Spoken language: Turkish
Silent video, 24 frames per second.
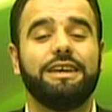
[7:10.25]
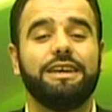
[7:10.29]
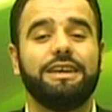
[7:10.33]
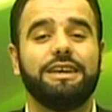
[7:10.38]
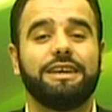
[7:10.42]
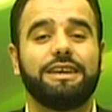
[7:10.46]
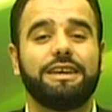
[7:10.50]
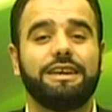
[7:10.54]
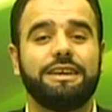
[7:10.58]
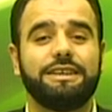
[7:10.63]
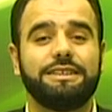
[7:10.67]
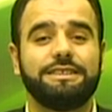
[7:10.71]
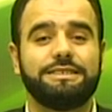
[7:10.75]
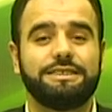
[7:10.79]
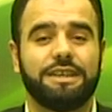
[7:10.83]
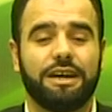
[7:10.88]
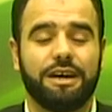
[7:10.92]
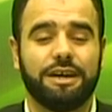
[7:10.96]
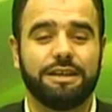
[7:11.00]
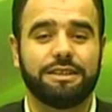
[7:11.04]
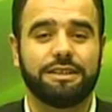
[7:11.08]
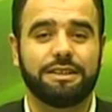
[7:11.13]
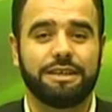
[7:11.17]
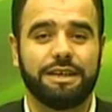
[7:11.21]
2
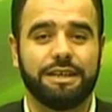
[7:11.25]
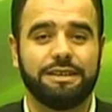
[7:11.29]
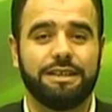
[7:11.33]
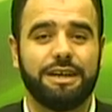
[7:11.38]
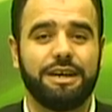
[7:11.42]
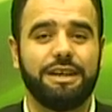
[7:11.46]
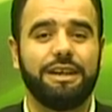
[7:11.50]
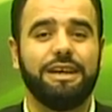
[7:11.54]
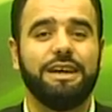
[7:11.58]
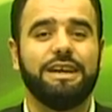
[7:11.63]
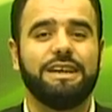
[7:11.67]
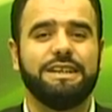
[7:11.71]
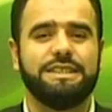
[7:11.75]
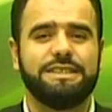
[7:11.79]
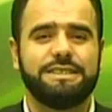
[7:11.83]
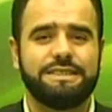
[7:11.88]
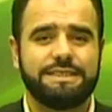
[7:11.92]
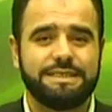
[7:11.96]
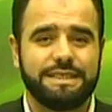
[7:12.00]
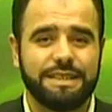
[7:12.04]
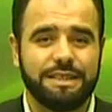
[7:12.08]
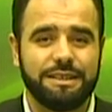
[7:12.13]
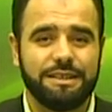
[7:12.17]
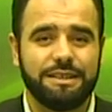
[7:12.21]
saat kadar
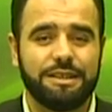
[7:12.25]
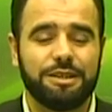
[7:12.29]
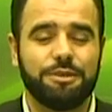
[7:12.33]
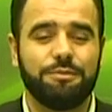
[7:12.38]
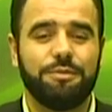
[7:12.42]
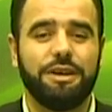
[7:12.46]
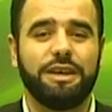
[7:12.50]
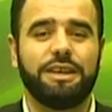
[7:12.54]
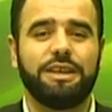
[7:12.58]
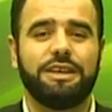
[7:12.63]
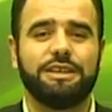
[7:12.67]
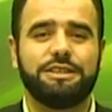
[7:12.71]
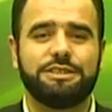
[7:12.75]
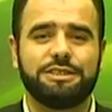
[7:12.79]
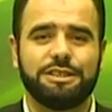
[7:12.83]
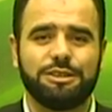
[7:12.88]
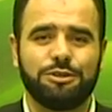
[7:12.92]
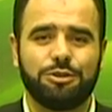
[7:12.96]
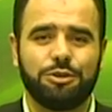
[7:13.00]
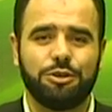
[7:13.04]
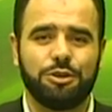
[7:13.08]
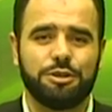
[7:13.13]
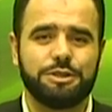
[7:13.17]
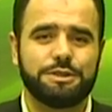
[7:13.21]
sindirmek
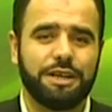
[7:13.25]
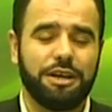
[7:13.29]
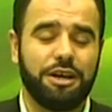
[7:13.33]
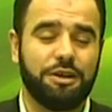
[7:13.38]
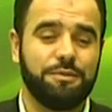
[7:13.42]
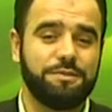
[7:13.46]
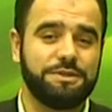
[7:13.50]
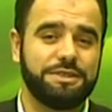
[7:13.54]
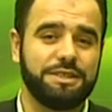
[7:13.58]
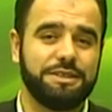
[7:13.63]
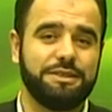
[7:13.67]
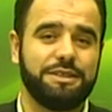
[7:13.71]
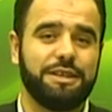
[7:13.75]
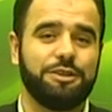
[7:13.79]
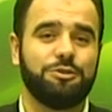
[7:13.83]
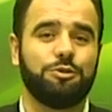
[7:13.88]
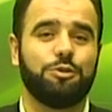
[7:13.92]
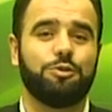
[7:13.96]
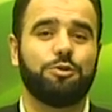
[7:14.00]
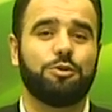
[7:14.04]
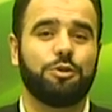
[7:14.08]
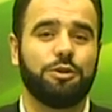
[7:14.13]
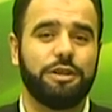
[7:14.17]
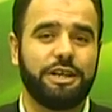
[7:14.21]
için göz hapsinde
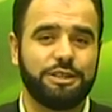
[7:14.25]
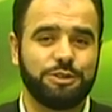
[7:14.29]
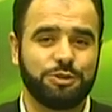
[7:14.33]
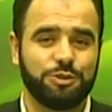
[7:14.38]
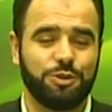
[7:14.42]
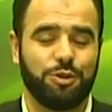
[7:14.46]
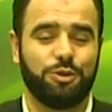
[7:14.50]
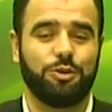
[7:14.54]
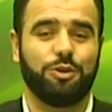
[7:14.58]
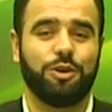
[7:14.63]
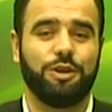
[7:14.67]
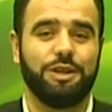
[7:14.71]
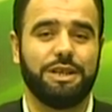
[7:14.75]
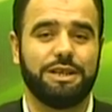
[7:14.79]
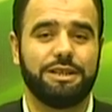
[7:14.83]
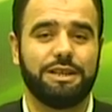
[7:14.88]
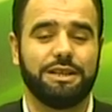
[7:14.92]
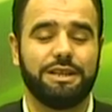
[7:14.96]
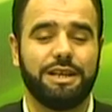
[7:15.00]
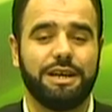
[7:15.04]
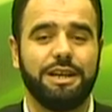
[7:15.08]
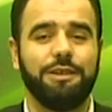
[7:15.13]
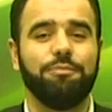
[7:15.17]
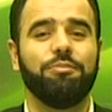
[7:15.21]
tuttular,
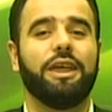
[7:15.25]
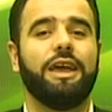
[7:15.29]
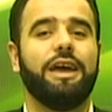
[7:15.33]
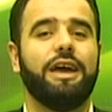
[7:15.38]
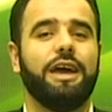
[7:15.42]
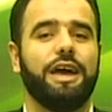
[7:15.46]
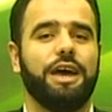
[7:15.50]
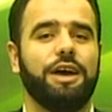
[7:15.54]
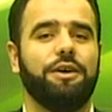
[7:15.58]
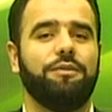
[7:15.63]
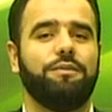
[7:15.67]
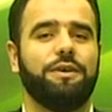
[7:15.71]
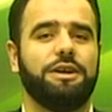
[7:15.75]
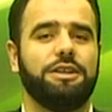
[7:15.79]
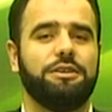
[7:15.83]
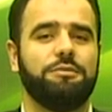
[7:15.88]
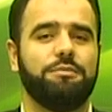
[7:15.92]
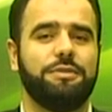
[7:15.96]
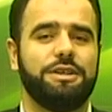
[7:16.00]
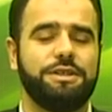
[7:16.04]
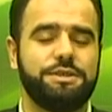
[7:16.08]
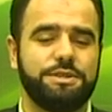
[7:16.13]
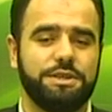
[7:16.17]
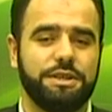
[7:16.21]
sorguladılar.
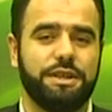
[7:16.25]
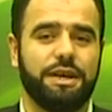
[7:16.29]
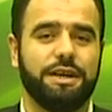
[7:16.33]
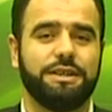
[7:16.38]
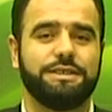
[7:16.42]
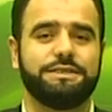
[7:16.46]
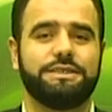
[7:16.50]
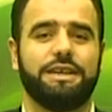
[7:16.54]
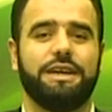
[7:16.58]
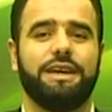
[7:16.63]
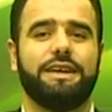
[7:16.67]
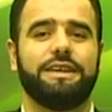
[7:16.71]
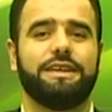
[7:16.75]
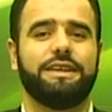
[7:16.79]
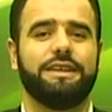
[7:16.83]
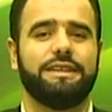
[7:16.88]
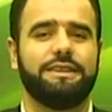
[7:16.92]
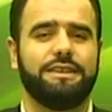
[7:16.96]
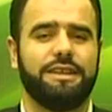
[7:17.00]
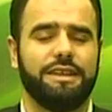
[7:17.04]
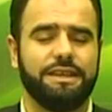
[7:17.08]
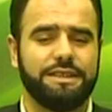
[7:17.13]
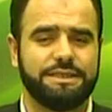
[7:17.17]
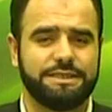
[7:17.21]
Efendim Mescid-i Aksa'ya
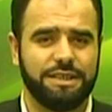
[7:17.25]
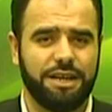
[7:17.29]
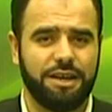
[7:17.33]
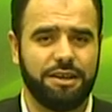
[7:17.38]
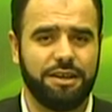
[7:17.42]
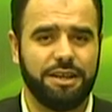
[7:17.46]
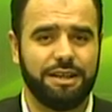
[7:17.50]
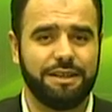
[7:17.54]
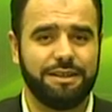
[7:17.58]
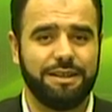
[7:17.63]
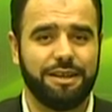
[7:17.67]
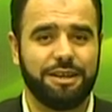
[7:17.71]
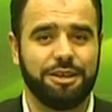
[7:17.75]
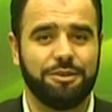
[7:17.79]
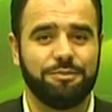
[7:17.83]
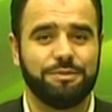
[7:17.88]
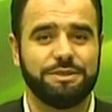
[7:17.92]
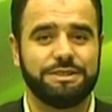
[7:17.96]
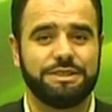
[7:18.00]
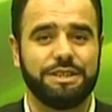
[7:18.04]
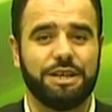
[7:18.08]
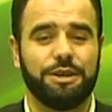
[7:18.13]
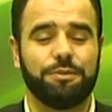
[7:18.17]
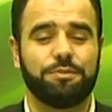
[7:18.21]
gittik,
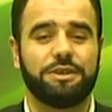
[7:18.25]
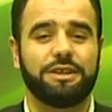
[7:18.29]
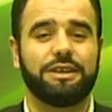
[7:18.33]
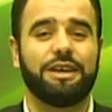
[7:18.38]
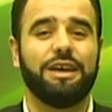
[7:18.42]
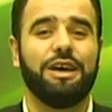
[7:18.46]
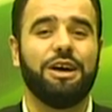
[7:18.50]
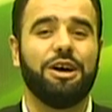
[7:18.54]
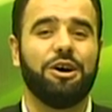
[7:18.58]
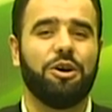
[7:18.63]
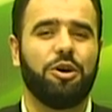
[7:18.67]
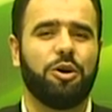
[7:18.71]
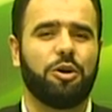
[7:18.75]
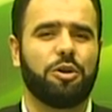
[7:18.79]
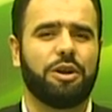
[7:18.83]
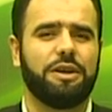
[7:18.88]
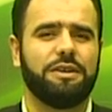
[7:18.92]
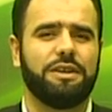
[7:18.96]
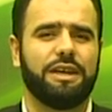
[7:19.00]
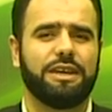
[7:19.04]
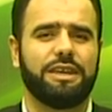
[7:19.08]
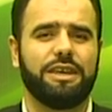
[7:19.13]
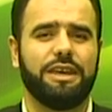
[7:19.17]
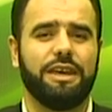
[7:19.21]
ziyaretlerimizi yaptık.
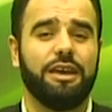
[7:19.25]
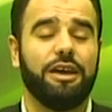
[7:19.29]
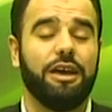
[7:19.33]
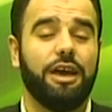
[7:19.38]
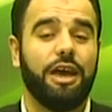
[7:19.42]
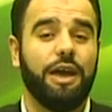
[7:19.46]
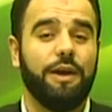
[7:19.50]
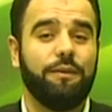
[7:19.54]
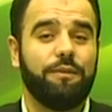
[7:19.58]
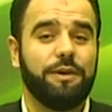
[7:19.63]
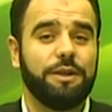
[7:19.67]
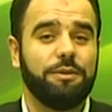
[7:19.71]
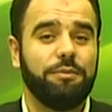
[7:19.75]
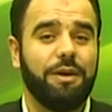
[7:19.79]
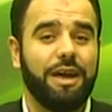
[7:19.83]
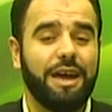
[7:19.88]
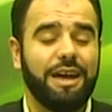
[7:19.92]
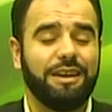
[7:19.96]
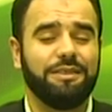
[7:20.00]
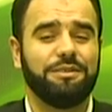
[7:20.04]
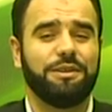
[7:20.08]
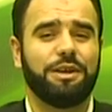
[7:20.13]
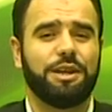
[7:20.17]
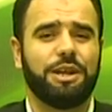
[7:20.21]
Oradaki efendim
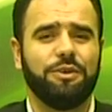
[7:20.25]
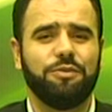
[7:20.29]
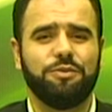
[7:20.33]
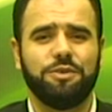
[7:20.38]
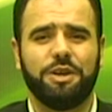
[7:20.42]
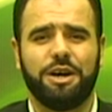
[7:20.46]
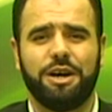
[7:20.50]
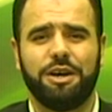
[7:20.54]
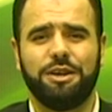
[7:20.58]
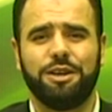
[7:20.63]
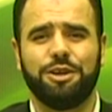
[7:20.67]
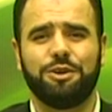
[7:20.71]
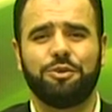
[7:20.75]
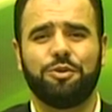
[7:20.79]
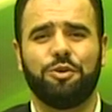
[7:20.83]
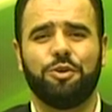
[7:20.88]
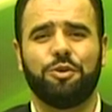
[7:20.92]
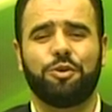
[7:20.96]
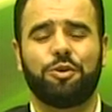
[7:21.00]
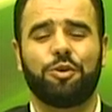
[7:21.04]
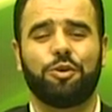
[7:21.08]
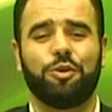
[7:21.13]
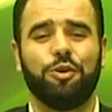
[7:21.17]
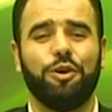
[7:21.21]
her taraf tarih
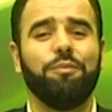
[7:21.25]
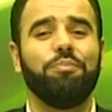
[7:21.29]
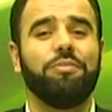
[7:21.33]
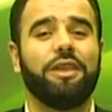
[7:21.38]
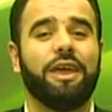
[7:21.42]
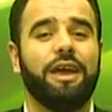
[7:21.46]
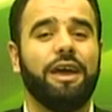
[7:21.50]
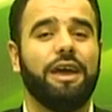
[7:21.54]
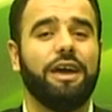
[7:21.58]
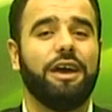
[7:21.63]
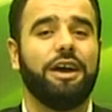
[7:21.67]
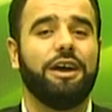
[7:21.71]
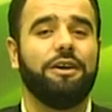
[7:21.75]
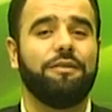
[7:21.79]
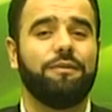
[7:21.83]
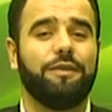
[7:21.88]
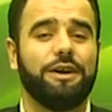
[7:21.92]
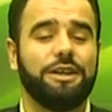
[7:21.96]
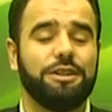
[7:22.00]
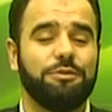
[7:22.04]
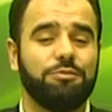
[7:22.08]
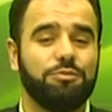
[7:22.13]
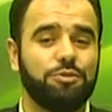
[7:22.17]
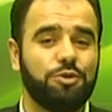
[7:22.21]
kokuyor.
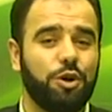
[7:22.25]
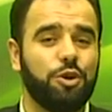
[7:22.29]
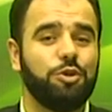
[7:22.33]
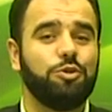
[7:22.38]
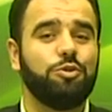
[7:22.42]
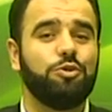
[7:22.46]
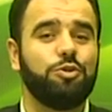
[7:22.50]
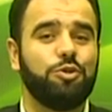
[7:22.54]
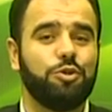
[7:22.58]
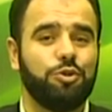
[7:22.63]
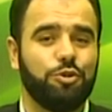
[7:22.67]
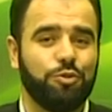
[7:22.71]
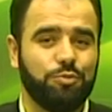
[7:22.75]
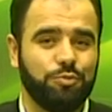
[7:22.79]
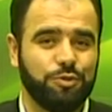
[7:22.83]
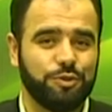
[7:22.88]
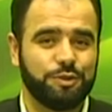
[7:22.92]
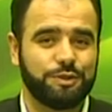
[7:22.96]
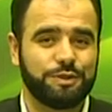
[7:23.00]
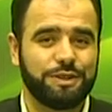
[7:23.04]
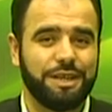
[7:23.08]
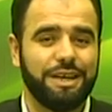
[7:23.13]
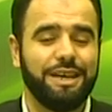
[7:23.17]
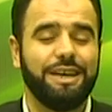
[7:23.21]
Efendim
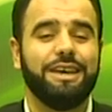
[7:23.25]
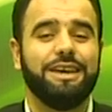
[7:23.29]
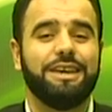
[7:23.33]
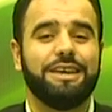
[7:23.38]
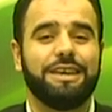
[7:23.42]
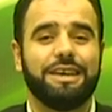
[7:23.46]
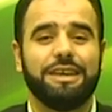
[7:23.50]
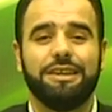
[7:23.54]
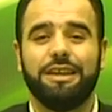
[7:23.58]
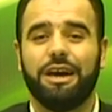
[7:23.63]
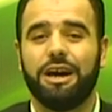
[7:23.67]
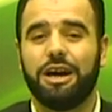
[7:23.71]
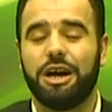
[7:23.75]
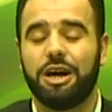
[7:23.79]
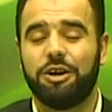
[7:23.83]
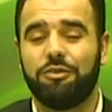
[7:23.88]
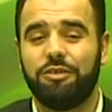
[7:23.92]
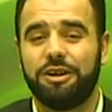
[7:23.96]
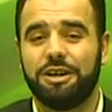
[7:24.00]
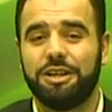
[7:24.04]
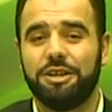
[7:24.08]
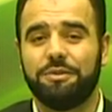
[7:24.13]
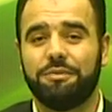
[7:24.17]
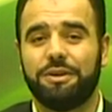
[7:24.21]
döndüğümüzde yine
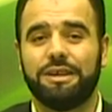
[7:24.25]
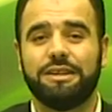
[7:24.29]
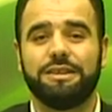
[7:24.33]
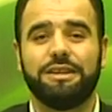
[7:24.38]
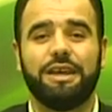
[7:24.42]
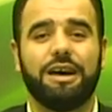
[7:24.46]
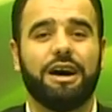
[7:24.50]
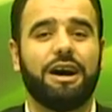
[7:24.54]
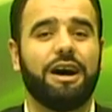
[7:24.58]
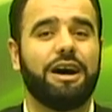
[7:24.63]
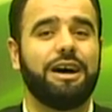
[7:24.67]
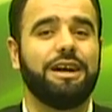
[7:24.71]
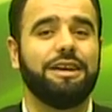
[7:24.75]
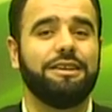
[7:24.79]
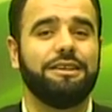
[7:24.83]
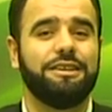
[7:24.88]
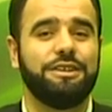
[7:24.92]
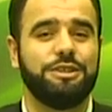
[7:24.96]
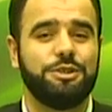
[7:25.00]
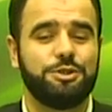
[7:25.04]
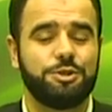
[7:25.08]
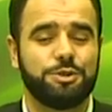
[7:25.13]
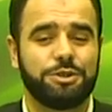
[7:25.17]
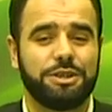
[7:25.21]
havalimanında aynı
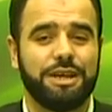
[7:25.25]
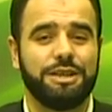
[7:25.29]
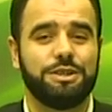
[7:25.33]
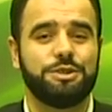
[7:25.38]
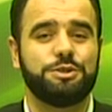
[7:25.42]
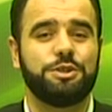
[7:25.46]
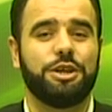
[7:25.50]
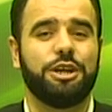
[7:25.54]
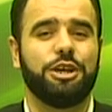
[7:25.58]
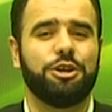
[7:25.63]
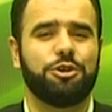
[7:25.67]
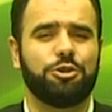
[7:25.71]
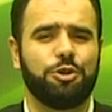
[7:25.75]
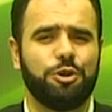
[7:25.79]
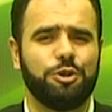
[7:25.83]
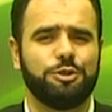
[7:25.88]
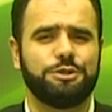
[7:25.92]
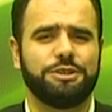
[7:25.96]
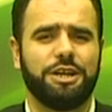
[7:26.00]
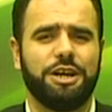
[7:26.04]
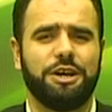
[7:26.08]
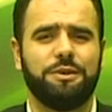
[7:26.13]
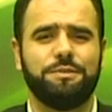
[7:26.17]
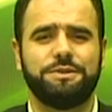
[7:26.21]
işkenceyi
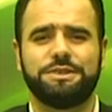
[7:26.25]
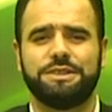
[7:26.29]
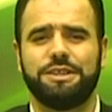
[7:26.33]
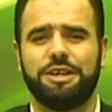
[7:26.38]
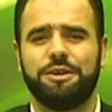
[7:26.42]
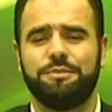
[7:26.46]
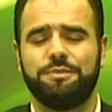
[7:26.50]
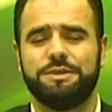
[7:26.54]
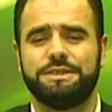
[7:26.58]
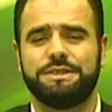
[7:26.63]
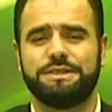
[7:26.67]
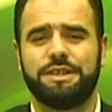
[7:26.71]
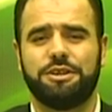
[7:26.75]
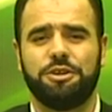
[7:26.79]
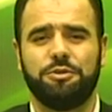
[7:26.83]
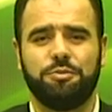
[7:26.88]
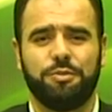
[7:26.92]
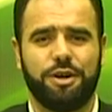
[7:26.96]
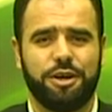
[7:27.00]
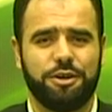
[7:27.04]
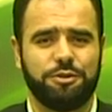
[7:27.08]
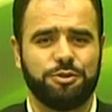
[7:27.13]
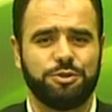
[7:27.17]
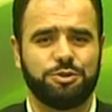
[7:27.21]
göz hapsine bizleri
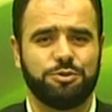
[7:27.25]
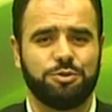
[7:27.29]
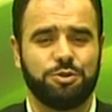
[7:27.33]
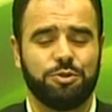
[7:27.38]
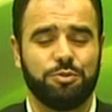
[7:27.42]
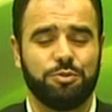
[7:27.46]
maruz